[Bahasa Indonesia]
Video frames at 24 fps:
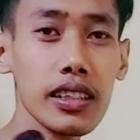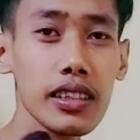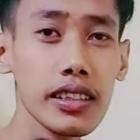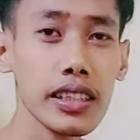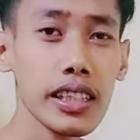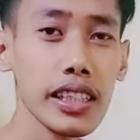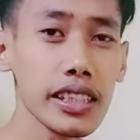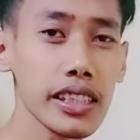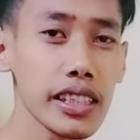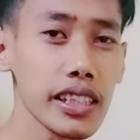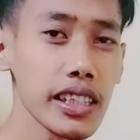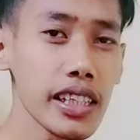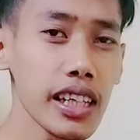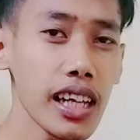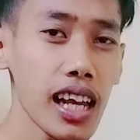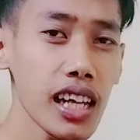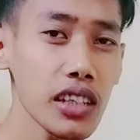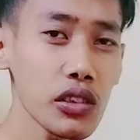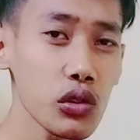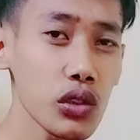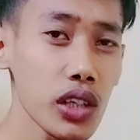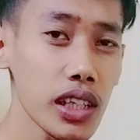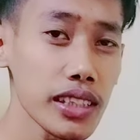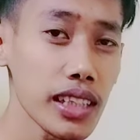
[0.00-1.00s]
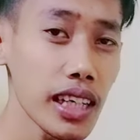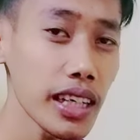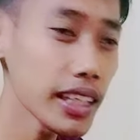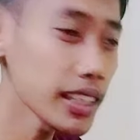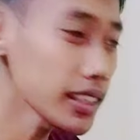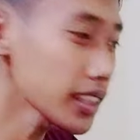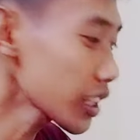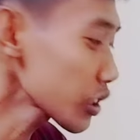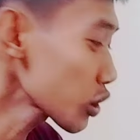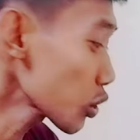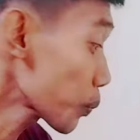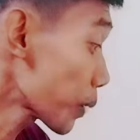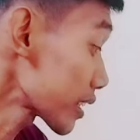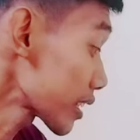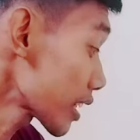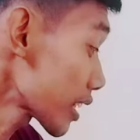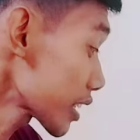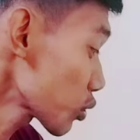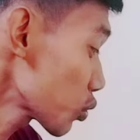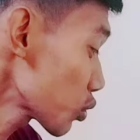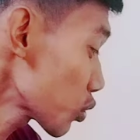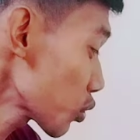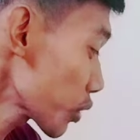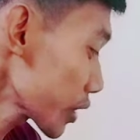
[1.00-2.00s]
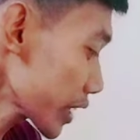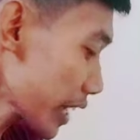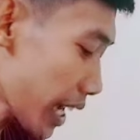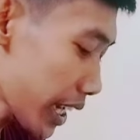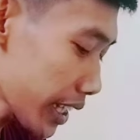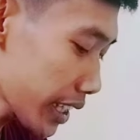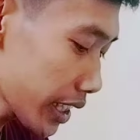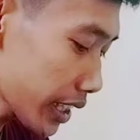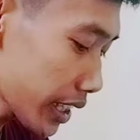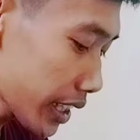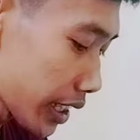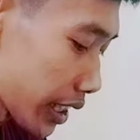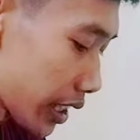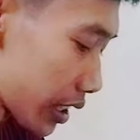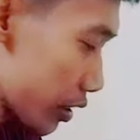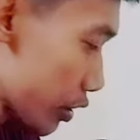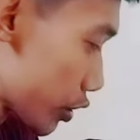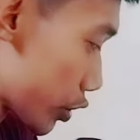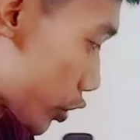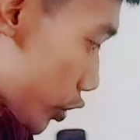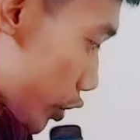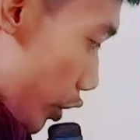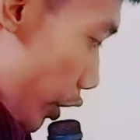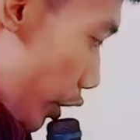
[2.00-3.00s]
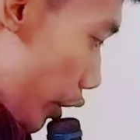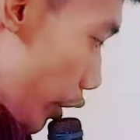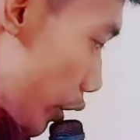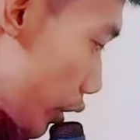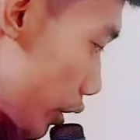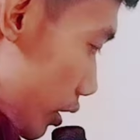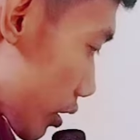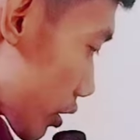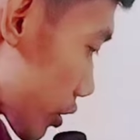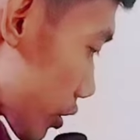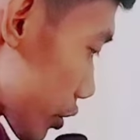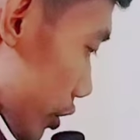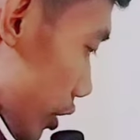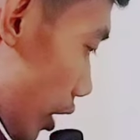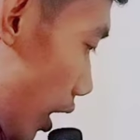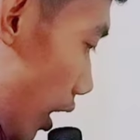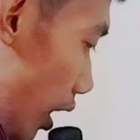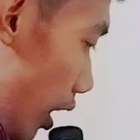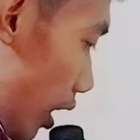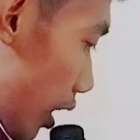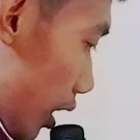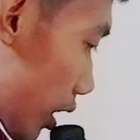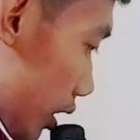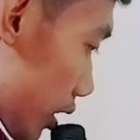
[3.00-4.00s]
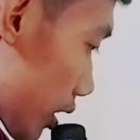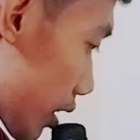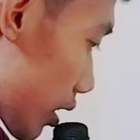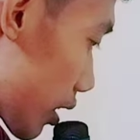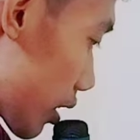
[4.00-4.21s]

di sini langsung saja kita coba tes untuk nyanyi nih jrik sa